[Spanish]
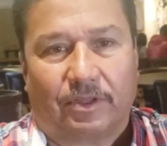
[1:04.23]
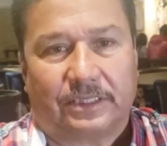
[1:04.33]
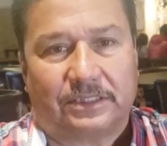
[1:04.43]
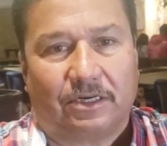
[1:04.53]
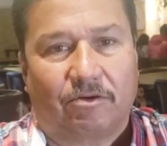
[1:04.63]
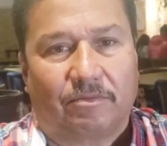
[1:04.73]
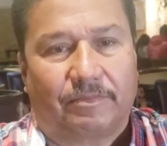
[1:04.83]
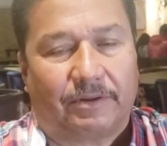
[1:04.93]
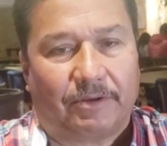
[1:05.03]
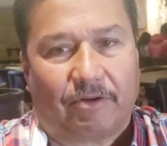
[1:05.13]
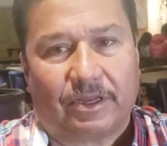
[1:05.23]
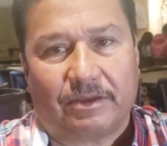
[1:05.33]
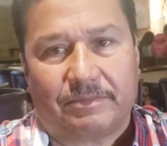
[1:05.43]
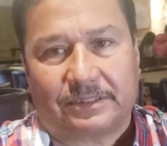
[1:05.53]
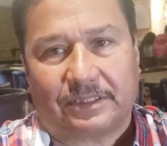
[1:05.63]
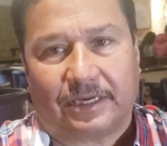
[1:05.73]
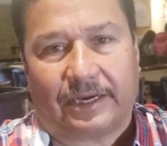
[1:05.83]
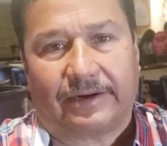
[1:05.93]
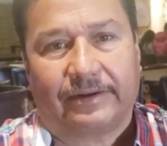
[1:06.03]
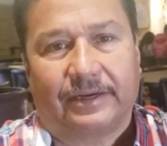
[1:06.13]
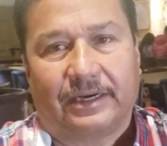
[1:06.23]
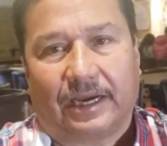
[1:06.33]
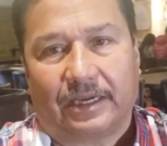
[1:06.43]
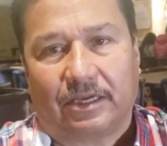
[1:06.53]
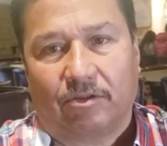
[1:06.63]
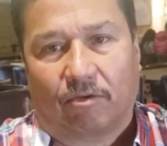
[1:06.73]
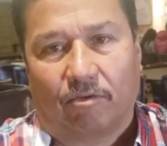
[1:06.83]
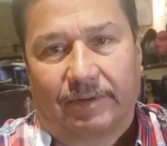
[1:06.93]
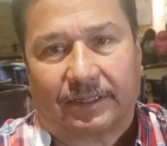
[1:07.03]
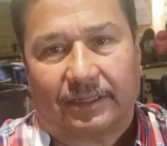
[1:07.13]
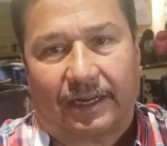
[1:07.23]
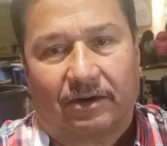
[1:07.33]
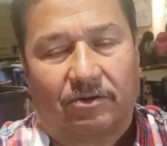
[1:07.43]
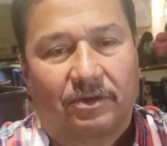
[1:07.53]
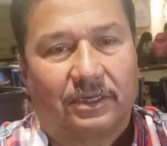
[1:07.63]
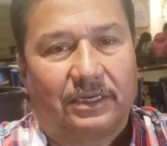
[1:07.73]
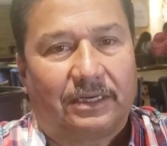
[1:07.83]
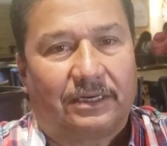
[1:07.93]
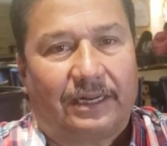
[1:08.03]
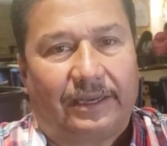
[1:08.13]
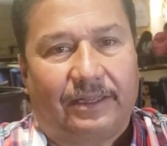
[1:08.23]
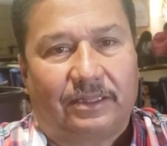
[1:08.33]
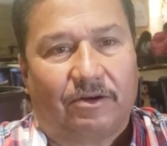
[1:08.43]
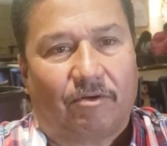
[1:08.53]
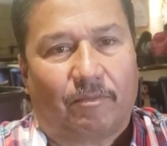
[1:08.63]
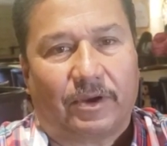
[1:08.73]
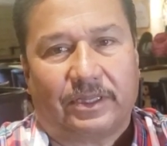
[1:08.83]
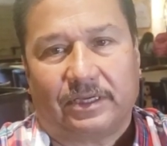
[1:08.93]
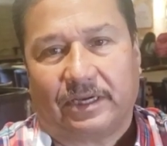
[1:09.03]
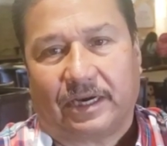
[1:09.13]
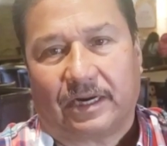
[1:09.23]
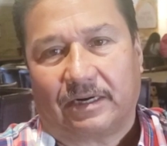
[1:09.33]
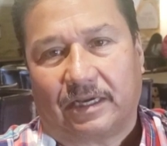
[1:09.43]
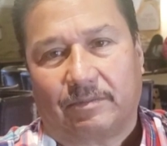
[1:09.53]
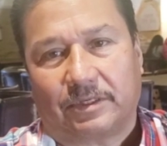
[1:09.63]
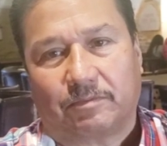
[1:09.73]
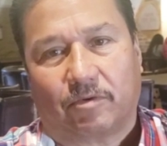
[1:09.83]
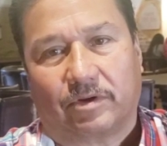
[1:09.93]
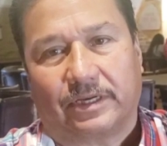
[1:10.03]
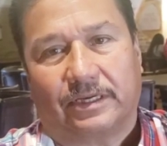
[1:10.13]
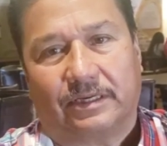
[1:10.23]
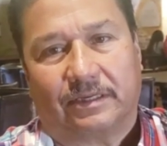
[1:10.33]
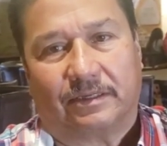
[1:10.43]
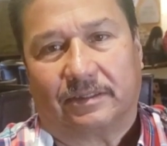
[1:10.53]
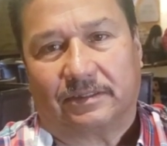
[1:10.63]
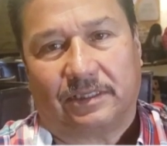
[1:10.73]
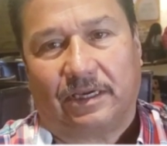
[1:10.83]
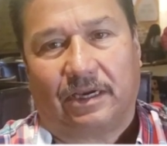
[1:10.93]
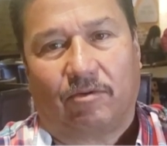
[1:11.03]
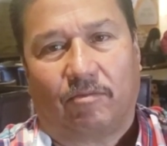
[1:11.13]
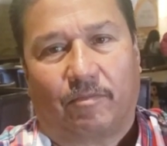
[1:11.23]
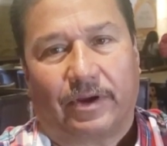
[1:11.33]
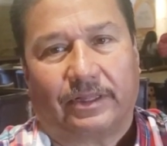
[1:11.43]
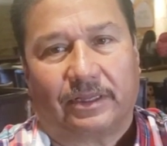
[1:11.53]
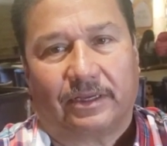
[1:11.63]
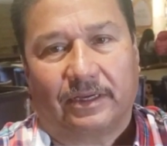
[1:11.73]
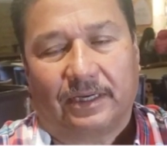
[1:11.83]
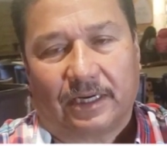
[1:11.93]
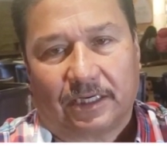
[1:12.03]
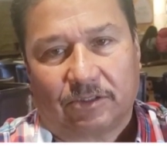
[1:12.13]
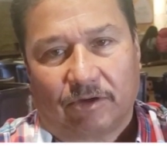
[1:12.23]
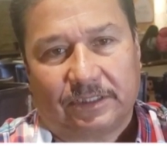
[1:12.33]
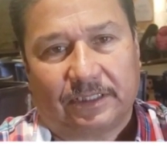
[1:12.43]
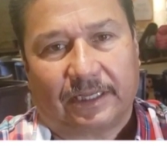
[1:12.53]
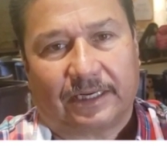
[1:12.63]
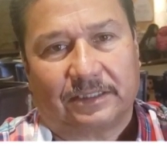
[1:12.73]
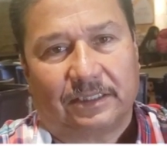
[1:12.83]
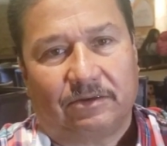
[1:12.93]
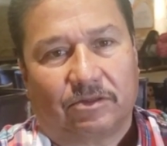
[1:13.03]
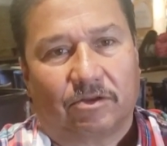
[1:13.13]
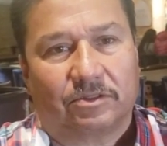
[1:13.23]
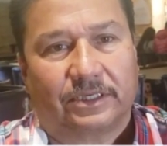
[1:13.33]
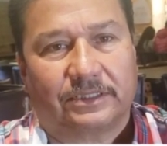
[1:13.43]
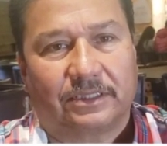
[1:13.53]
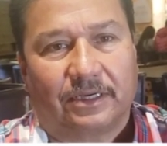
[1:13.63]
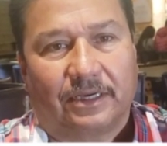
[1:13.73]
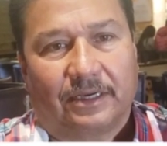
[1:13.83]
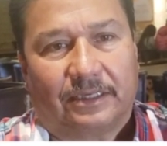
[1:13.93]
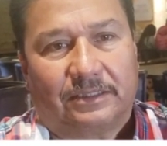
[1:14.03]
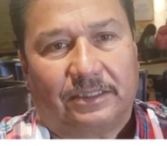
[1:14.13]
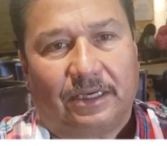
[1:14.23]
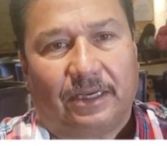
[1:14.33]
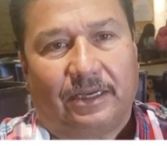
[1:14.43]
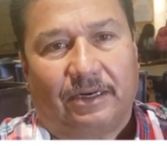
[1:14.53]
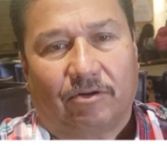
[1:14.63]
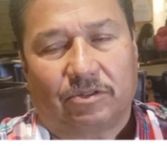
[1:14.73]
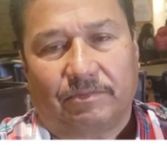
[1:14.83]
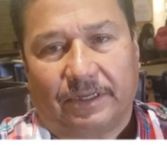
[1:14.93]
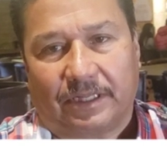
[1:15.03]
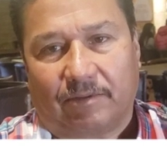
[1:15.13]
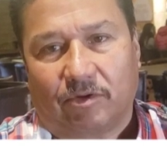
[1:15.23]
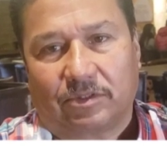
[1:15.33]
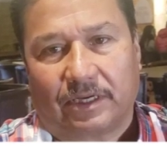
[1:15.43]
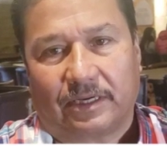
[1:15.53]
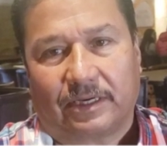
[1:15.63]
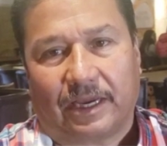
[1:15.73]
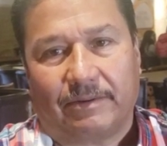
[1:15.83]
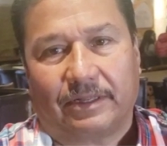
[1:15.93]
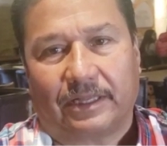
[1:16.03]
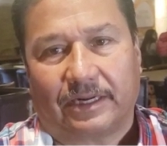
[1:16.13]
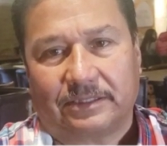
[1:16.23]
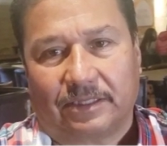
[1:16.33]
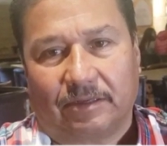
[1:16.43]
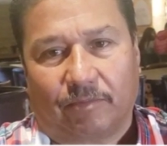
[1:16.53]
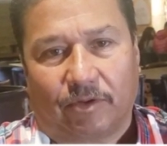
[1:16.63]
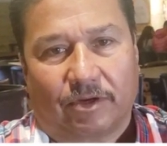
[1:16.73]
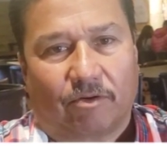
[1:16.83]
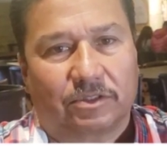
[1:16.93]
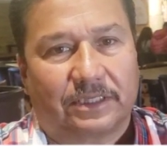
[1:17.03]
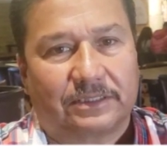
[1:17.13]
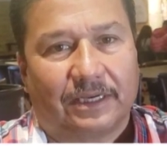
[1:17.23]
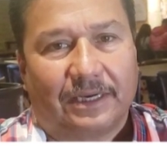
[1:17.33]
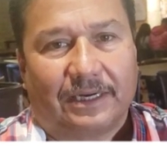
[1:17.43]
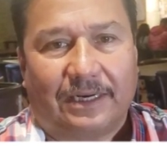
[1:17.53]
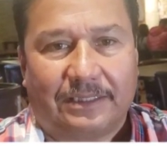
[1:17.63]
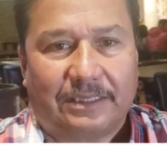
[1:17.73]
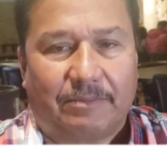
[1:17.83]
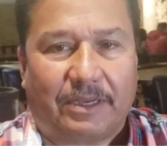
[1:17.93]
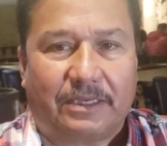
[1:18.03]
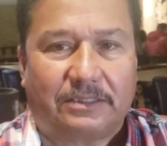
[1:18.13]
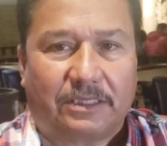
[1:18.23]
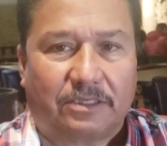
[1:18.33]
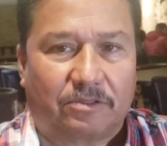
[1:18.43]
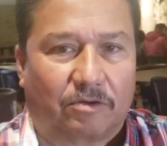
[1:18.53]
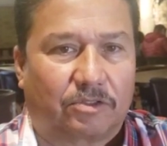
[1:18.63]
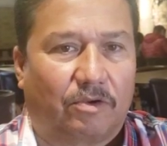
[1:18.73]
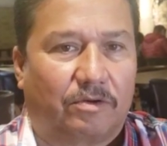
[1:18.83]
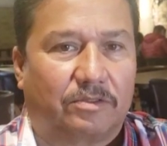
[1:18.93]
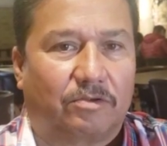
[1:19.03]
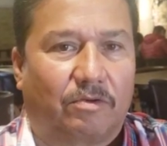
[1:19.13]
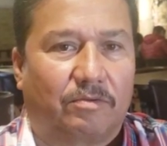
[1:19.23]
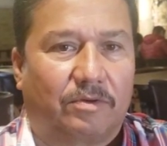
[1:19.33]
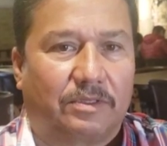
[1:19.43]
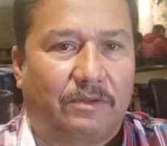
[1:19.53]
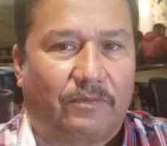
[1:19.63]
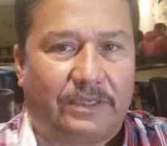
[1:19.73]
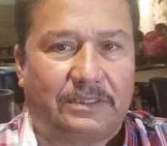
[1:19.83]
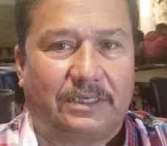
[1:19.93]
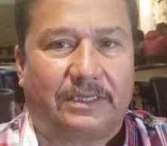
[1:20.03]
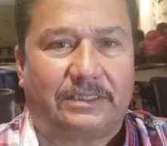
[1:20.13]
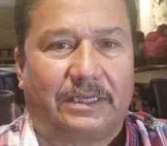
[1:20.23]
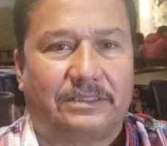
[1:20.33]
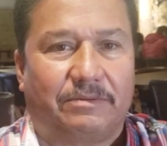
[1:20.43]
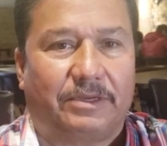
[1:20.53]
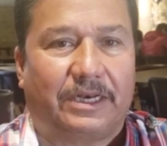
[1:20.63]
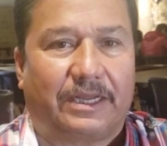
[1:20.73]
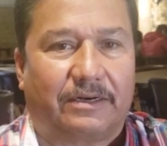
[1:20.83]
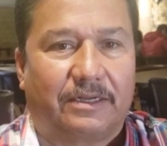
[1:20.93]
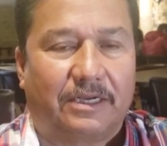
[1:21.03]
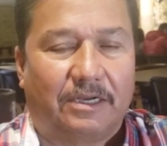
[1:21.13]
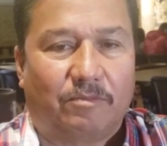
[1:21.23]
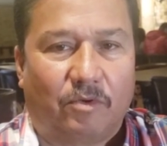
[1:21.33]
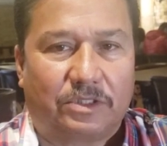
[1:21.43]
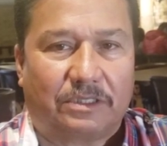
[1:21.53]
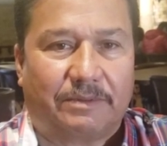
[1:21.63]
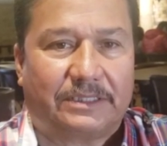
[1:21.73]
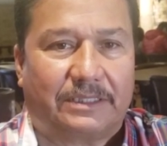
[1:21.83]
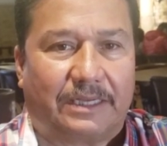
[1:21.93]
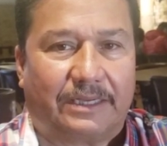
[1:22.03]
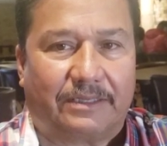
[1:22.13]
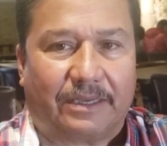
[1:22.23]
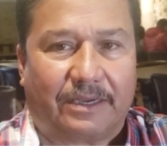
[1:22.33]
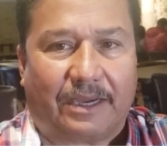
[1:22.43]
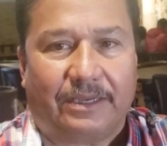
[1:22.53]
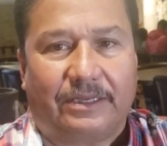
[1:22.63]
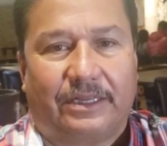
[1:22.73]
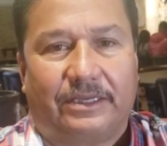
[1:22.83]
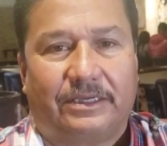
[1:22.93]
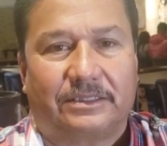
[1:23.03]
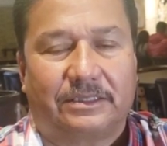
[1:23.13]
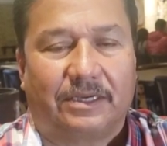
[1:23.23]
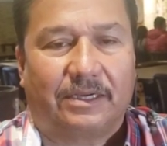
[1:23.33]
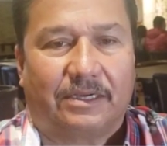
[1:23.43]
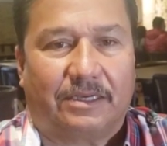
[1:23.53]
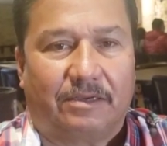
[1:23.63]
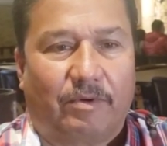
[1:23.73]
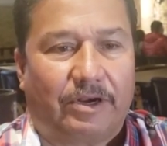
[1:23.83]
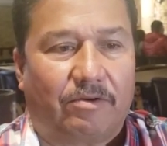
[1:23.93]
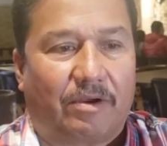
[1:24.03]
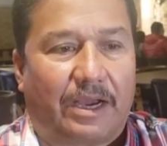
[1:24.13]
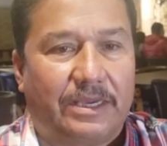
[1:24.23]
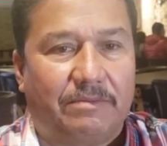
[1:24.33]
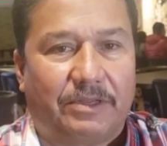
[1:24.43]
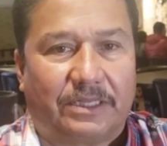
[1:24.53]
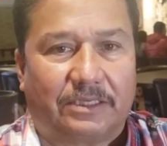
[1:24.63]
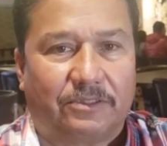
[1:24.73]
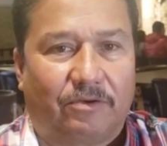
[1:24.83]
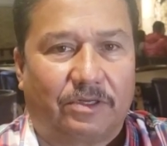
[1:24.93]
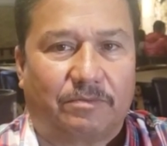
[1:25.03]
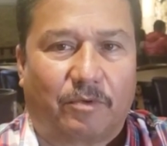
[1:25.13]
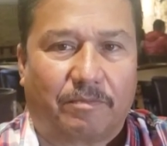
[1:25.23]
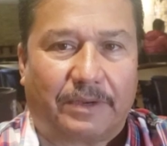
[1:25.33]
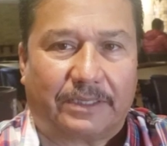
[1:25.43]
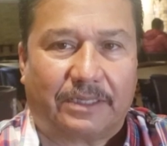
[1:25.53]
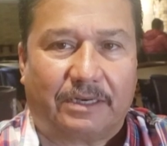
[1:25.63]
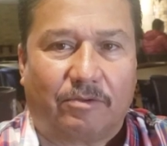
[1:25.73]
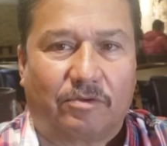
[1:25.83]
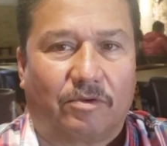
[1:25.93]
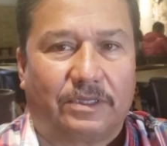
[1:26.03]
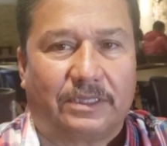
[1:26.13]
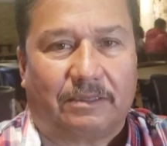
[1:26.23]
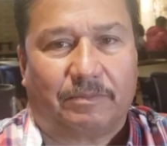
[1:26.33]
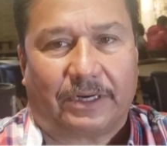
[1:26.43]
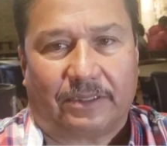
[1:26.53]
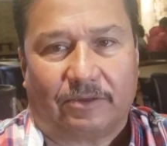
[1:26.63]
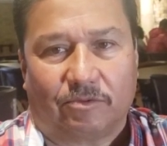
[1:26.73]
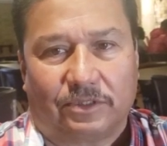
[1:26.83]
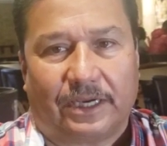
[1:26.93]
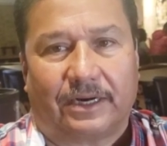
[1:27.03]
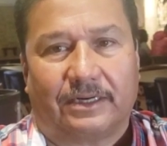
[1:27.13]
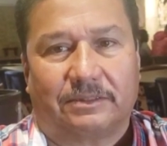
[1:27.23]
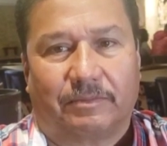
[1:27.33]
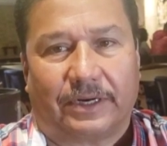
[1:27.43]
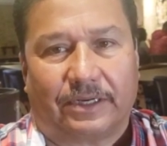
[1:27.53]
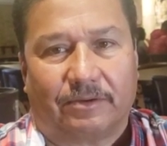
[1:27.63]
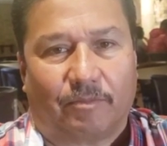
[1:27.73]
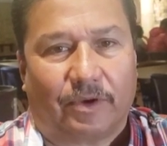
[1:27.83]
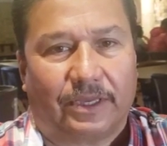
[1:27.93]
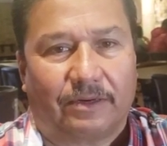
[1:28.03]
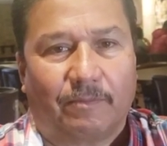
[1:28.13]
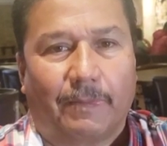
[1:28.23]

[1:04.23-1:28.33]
de asilo. Primero hay que investigar, hay que documentarlo. La gente no puede llegar nada más porque sí a un puente a solicitar asilo. Entonces, sí los invitamos a, evitar este tipo de cosas. Las llamadas de extorsión son difíciles de asimilar, muchas veces la gente cae en ellas y bueno, hay invitaciones por parte de la autoridad para denunciarlas, para que puedan